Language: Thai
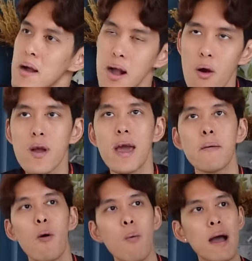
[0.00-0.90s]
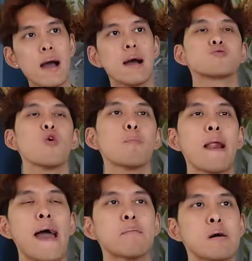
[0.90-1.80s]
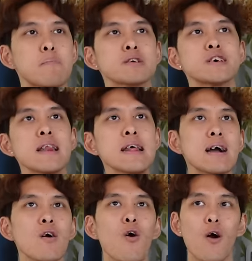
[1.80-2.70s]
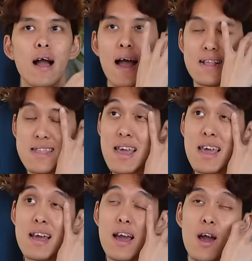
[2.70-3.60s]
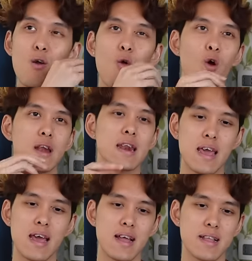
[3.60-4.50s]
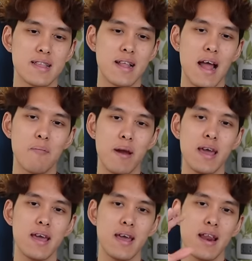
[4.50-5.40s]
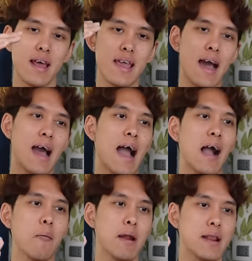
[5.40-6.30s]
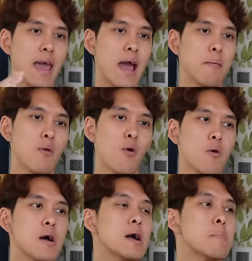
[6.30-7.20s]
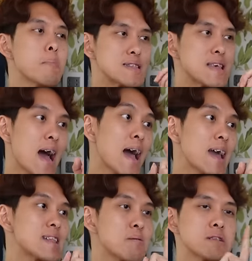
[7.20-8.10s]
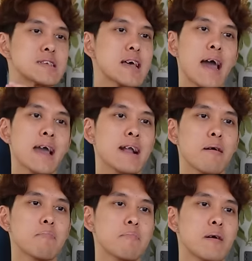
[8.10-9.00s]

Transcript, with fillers: คือโอเค ผมว่าตัวแปรมันไม่ใช่เรื่องของการที่กฎนี้จะทำให้ระยะห่างมันแคบลง มันใช่แต่มันจะใช่กับ